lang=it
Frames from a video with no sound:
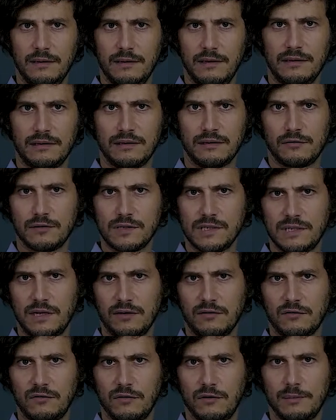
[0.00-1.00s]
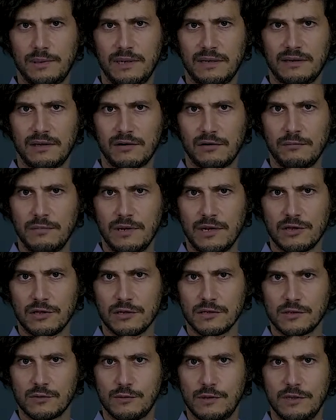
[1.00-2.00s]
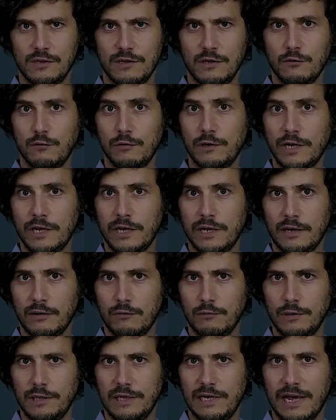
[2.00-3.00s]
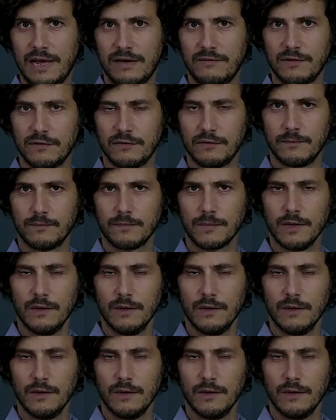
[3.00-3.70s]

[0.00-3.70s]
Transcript: il cosiddetto Brettaromices, quindi un, un lievito.